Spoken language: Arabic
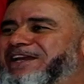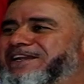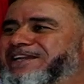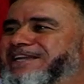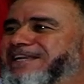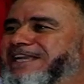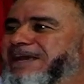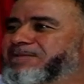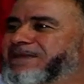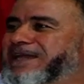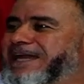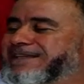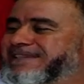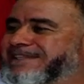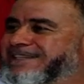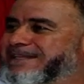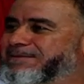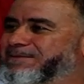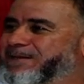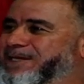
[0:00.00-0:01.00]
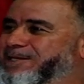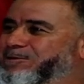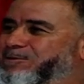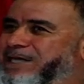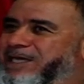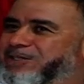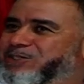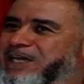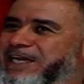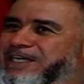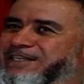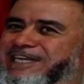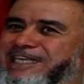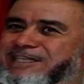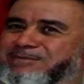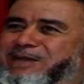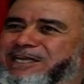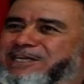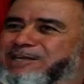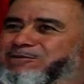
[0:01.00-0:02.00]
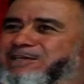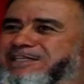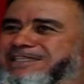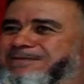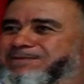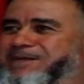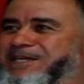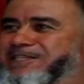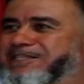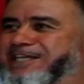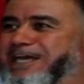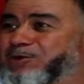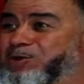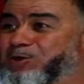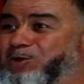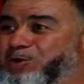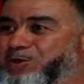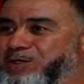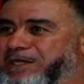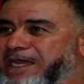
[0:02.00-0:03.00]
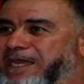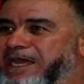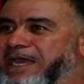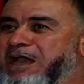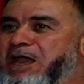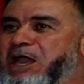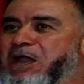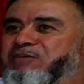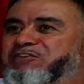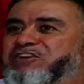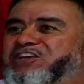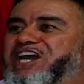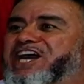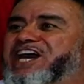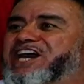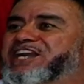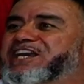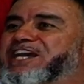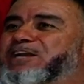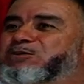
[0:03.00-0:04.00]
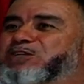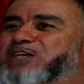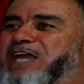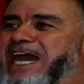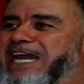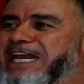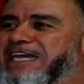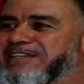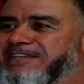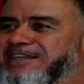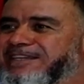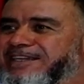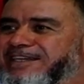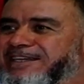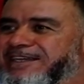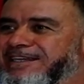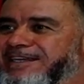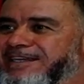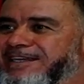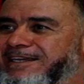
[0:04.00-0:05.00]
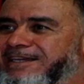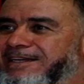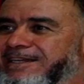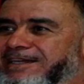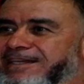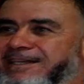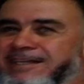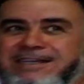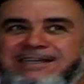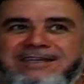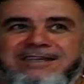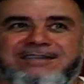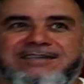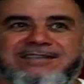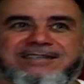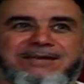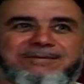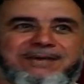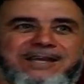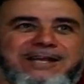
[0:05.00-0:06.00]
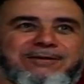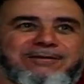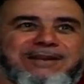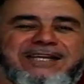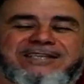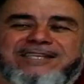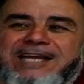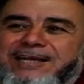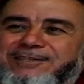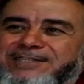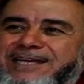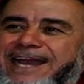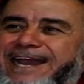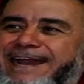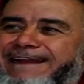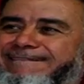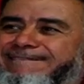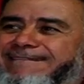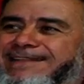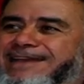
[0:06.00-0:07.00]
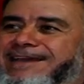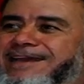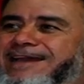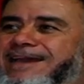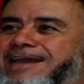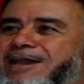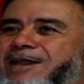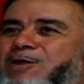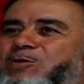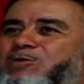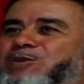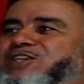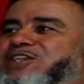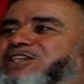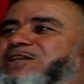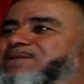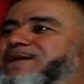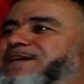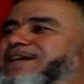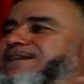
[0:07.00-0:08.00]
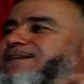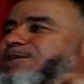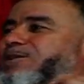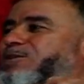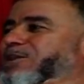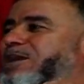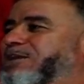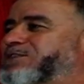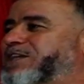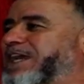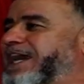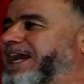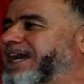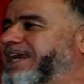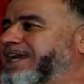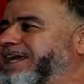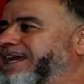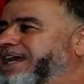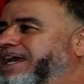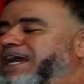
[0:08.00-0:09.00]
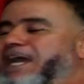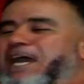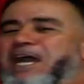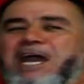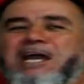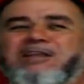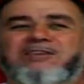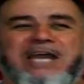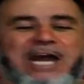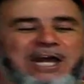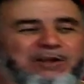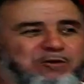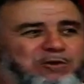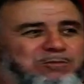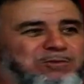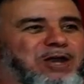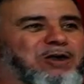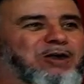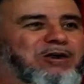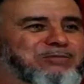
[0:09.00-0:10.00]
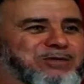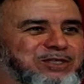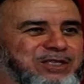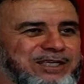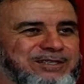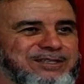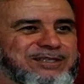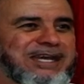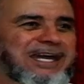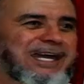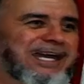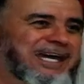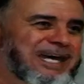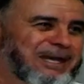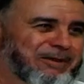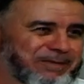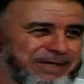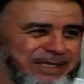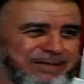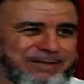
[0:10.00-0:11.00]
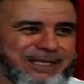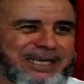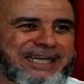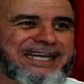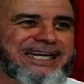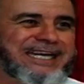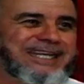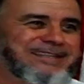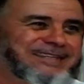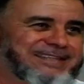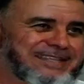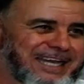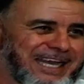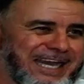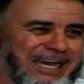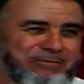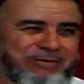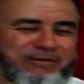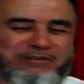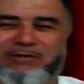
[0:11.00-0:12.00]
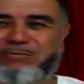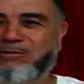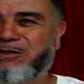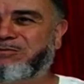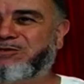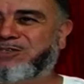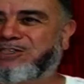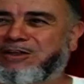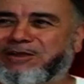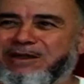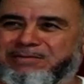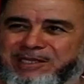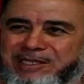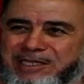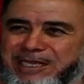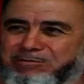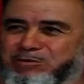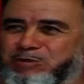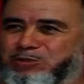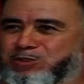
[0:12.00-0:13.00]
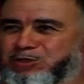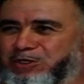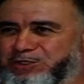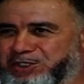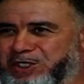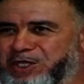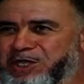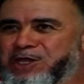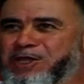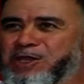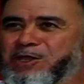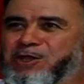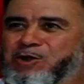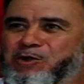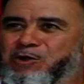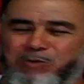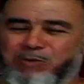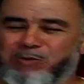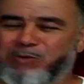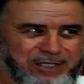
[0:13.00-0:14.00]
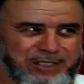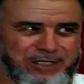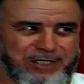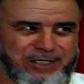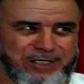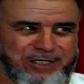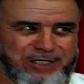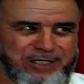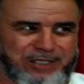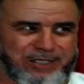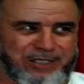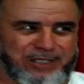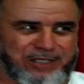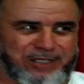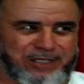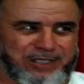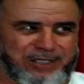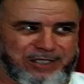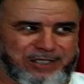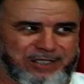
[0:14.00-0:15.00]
للنبي هاد السبعين والعشرة هي 80 والسبعين ديال أحد في شهرين وشحال سيدي السبعين والعشرة وشحال والسبعين الأخرى وشحال تعرفوا 150 صحابي من خيرة الصحابة فيهم حمزة وعبد الله بن جحش ومصعب بن عمير